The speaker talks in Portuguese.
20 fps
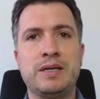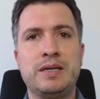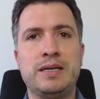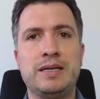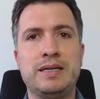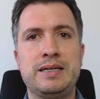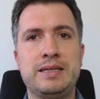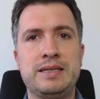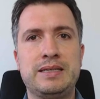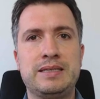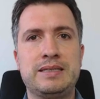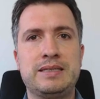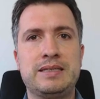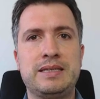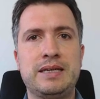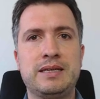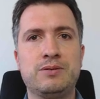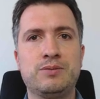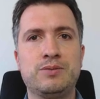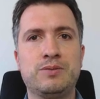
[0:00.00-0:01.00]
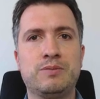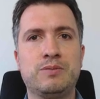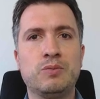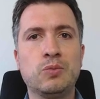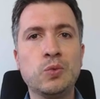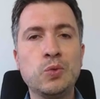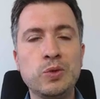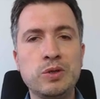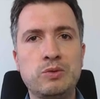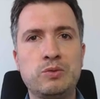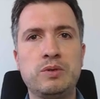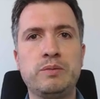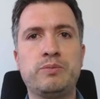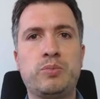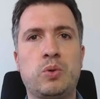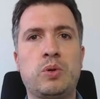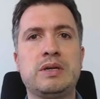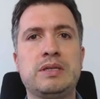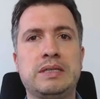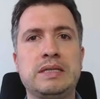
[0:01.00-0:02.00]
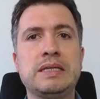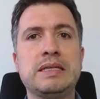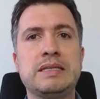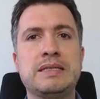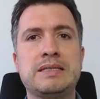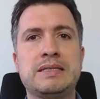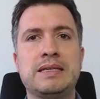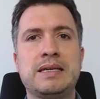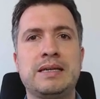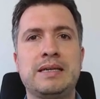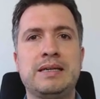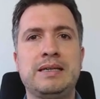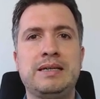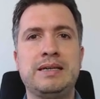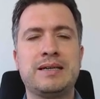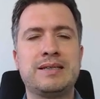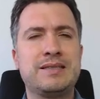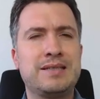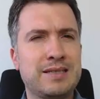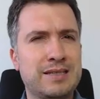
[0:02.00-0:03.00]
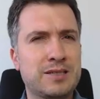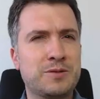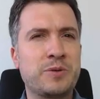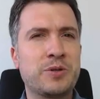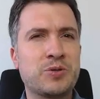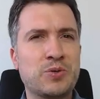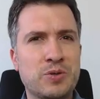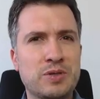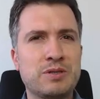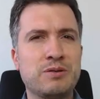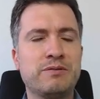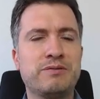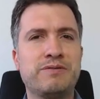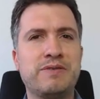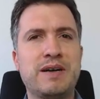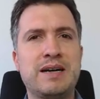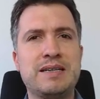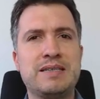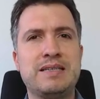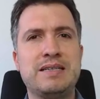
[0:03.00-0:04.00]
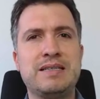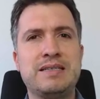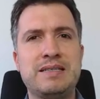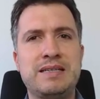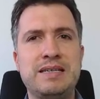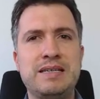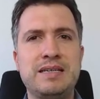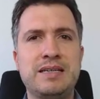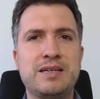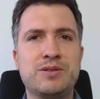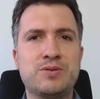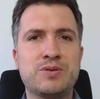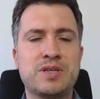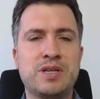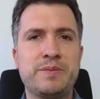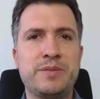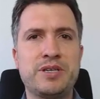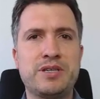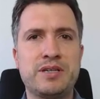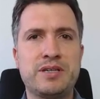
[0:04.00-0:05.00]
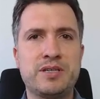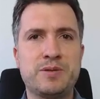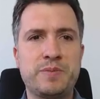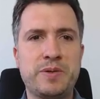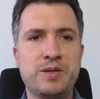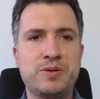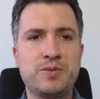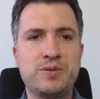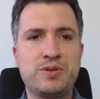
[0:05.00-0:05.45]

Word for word: é, sendo muito importantes e às vezes as pessoas não fazem esse link, é justamente a respeito